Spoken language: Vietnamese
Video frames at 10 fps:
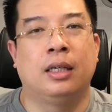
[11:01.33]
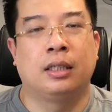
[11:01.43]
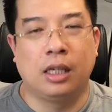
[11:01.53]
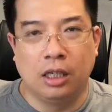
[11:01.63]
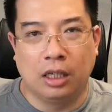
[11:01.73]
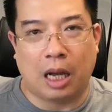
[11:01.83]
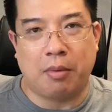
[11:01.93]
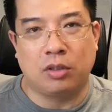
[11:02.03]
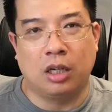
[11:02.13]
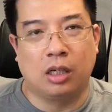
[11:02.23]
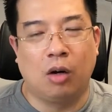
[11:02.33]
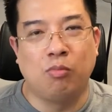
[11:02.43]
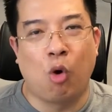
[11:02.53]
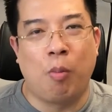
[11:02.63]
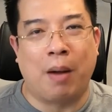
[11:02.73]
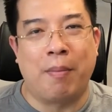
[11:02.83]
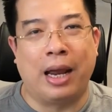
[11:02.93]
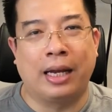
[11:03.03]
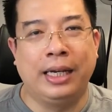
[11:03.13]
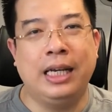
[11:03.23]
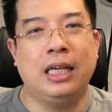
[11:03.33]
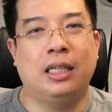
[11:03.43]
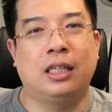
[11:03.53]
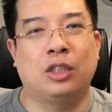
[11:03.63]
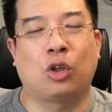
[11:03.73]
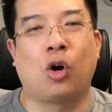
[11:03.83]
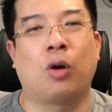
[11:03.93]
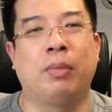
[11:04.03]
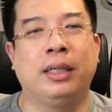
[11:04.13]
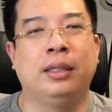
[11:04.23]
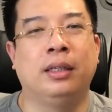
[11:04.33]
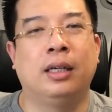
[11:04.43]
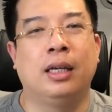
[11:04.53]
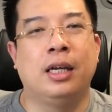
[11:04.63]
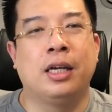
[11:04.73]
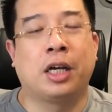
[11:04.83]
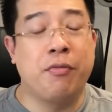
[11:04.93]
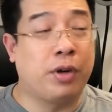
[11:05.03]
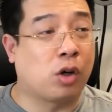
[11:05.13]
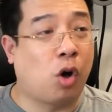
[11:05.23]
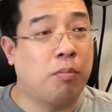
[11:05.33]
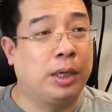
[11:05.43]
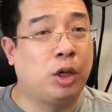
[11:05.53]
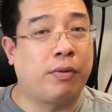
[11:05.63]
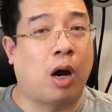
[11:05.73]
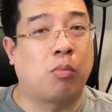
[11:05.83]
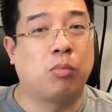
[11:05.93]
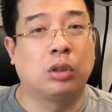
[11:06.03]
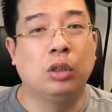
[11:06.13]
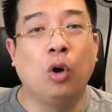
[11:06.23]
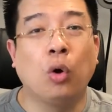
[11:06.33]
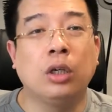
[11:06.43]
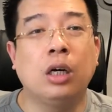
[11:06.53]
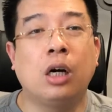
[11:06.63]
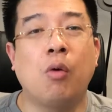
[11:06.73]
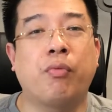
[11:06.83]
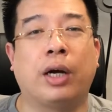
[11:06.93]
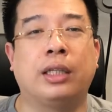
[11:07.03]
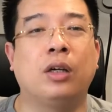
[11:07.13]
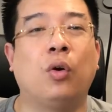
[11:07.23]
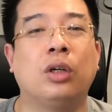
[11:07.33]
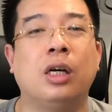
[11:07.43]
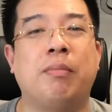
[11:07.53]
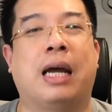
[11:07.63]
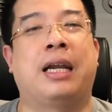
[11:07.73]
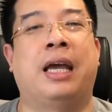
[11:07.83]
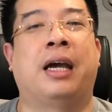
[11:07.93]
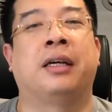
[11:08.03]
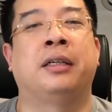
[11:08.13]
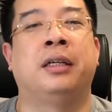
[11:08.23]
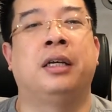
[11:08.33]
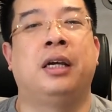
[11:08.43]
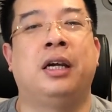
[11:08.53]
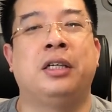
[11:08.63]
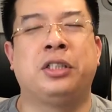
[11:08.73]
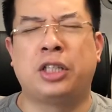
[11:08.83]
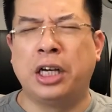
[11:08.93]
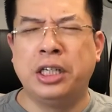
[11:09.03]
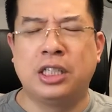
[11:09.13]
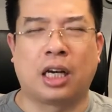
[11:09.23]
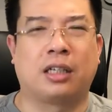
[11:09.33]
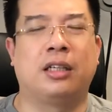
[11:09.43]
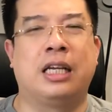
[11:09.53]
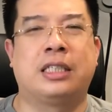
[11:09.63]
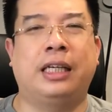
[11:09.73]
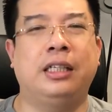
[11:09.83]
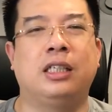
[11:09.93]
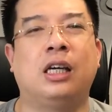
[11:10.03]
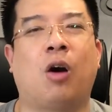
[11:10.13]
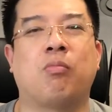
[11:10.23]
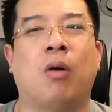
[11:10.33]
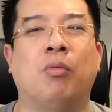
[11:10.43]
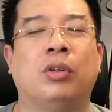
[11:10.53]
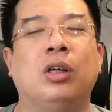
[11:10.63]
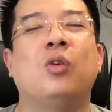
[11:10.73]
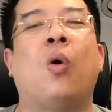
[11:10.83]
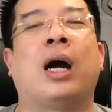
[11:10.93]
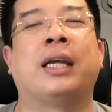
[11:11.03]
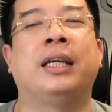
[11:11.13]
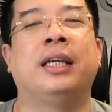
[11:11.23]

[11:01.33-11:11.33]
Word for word: Thế nhưng đã bao giờ các ông bố bà mẹ nghĩ cho con mình cái việc con mình nó phải học một thứ ngôn ngữ không phải tiếng ngôn ngữ mẹ đẻ, chầy chật để tranh những học bổng ở nước ngoài?